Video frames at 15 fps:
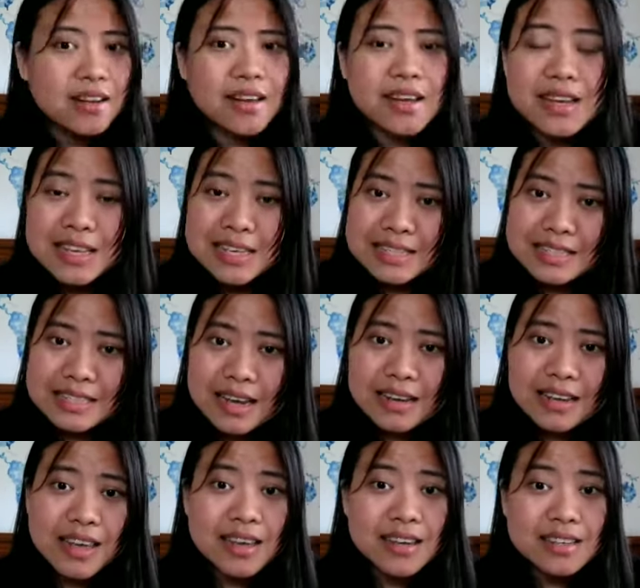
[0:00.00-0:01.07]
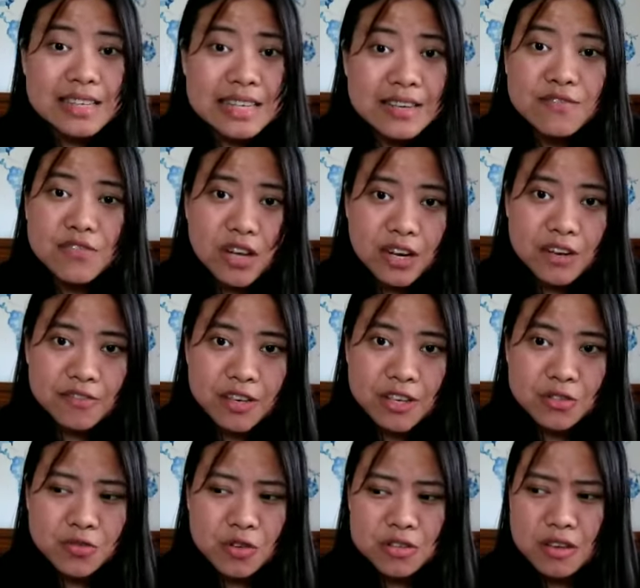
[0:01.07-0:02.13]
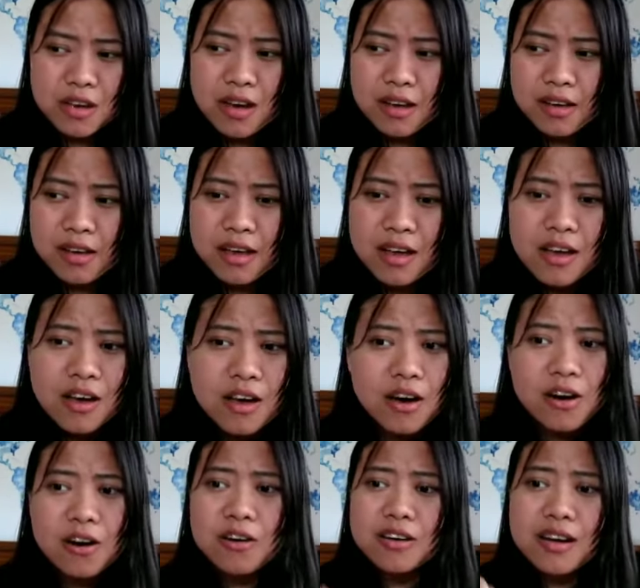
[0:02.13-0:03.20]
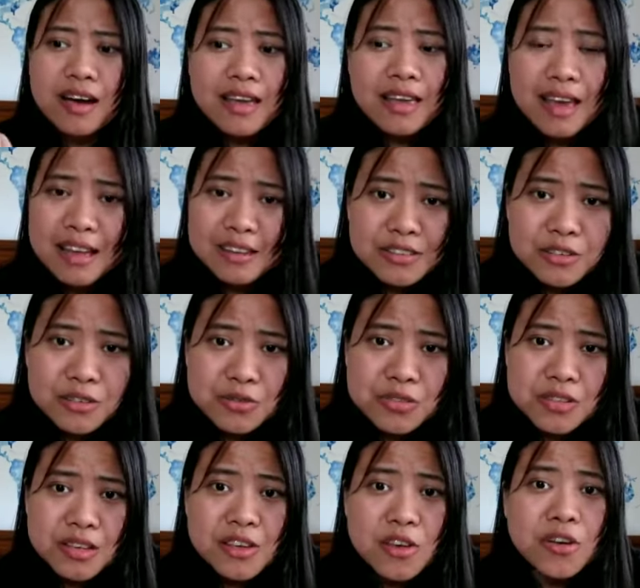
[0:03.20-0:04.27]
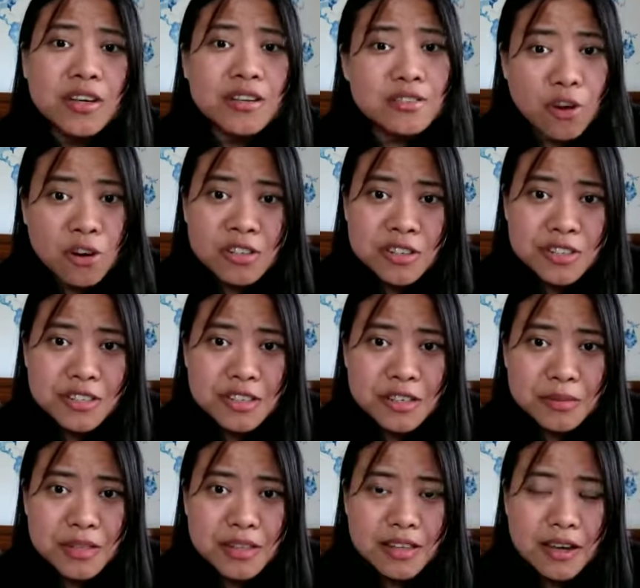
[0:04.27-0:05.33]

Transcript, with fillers: लेकिन इंस्टेंट एक नीम वाला फेस वॉश आ गया और आई हैड टू यूज़ दैट क्योंकि नॉन रिटर्नेबल